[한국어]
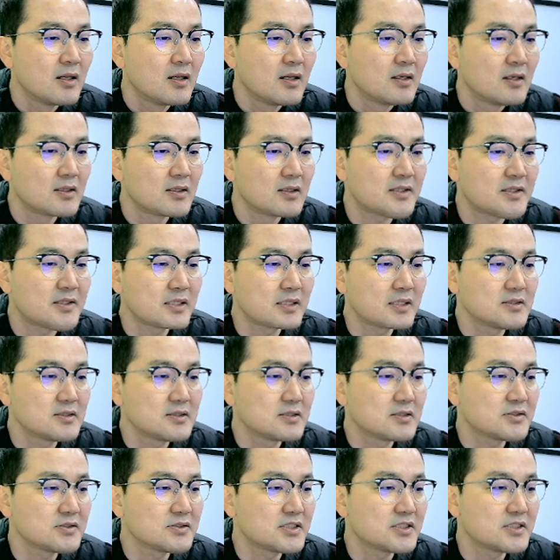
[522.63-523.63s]

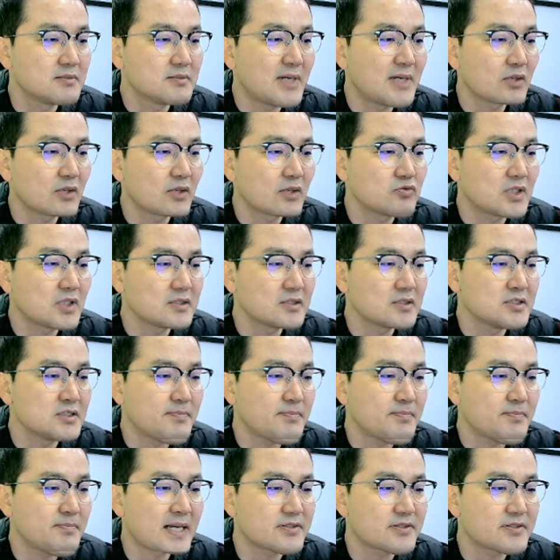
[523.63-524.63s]
일단은 지금 마두라든지
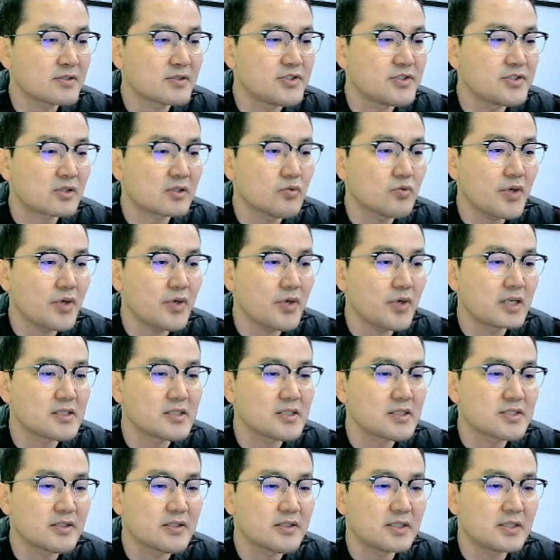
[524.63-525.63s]
백석 지역 통행을
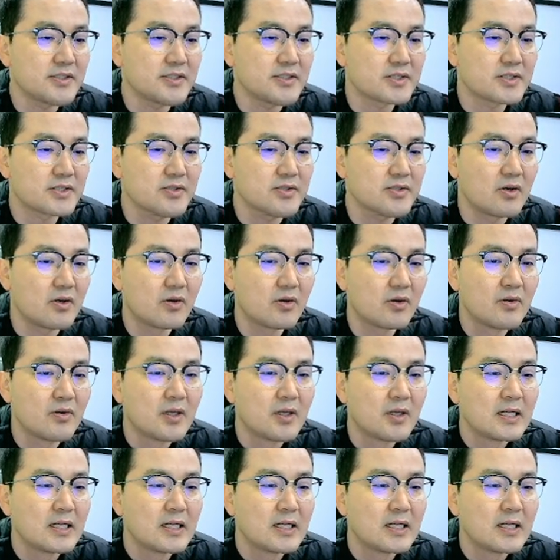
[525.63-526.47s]
개선하기 위해서